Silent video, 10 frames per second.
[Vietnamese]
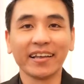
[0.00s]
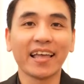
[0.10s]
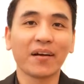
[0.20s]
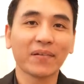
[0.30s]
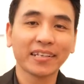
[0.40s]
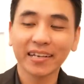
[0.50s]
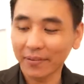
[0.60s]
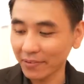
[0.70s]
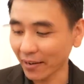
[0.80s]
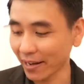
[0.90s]
ở nhà quý khách cứ
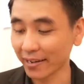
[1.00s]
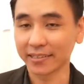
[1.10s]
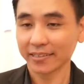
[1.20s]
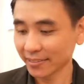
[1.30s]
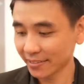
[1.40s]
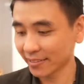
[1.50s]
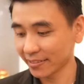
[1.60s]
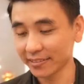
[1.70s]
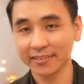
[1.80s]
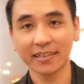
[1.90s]
làm như vậy là được.
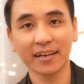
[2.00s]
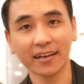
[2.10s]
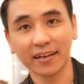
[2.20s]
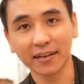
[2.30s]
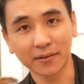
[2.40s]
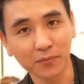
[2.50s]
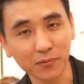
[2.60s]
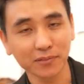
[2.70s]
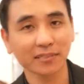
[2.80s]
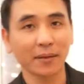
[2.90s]
Cứ
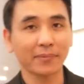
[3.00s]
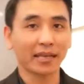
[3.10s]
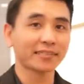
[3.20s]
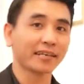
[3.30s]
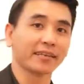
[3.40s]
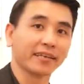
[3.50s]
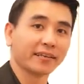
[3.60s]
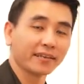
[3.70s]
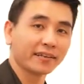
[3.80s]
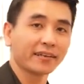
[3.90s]
muốn làm nhẫn size
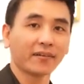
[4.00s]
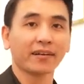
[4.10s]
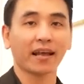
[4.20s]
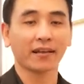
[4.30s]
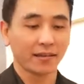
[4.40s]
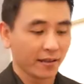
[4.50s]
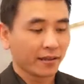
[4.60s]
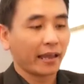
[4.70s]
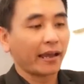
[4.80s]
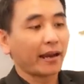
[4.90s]
gì cứ nói Kỳ Lân.
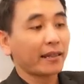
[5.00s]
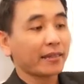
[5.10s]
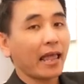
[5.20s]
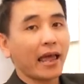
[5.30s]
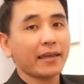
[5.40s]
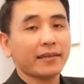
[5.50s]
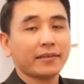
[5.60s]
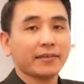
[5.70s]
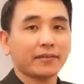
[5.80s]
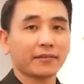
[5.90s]
Vậy cái lắc tay,
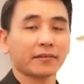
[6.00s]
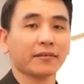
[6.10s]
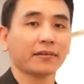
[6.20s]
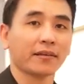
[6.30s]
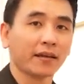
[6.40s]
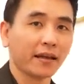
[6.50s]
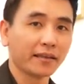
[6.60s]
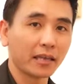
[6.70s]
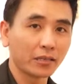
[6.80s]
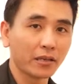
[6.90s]

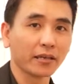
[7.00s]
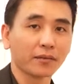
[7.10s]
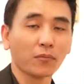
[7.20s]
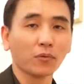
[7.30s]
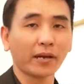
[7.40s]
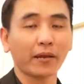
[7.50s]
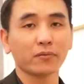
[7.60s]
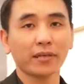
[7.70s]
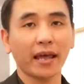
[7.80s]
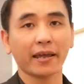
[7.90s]
dây chuyền muốn
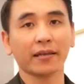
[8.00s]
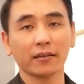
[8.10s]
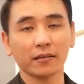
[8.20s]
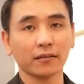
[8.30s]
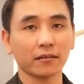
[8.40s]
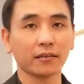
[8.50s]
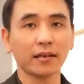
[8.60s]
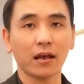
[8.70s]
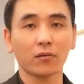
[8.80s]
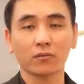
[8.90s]
đeo dài như thế
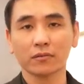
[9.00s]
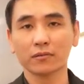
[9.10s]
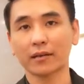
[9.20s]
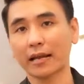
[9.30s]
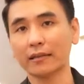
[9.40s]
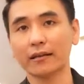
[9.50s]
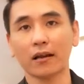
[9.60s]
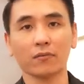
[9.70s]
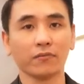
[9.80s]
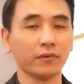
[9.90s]
nào, ngắn như thế
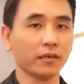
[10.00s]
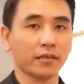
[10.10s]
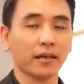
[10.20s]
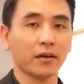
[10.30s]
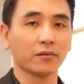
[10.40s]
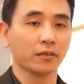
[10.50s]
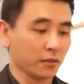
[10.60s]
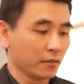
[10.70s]
nào, vừa như thế nào,